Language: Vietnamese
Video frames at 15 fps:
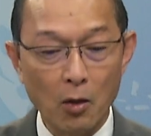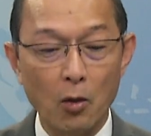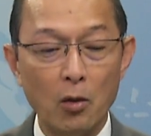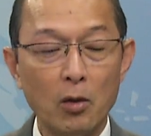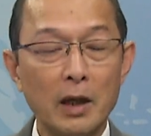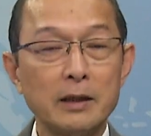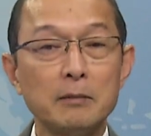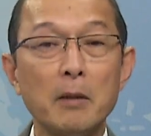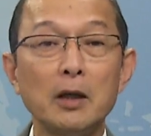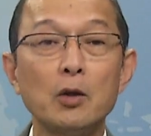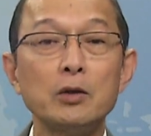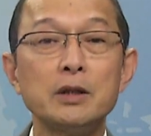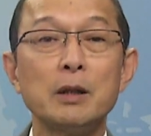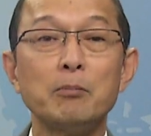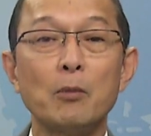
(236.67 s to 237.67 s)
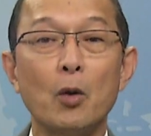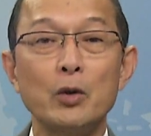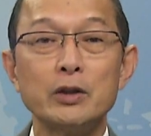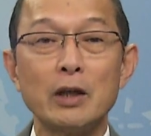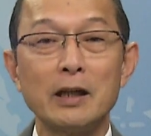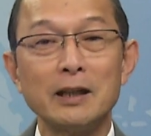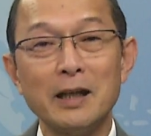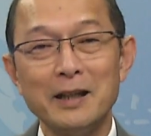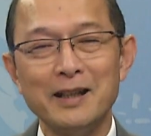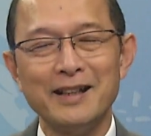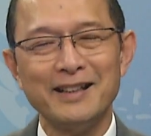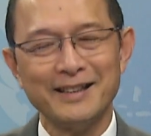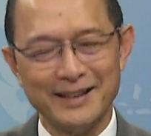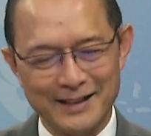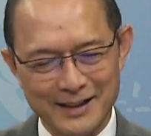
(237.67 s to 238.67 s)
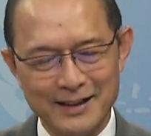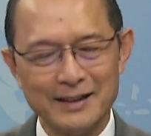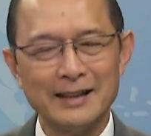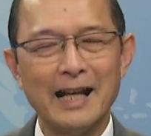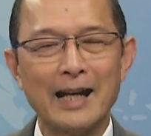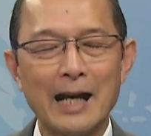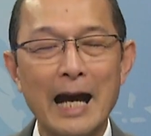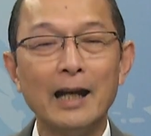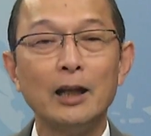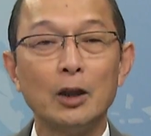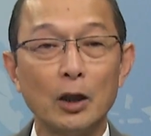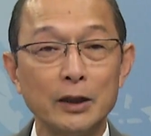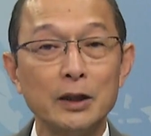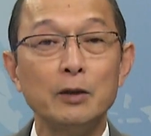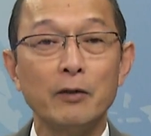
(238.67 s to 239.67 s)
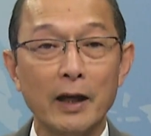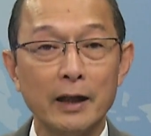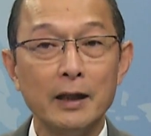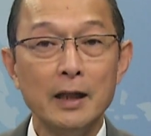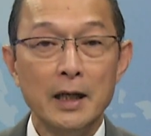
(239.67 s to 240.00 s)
ồ anh mới có chiếc mũi sao anh đi đại khái là như vậy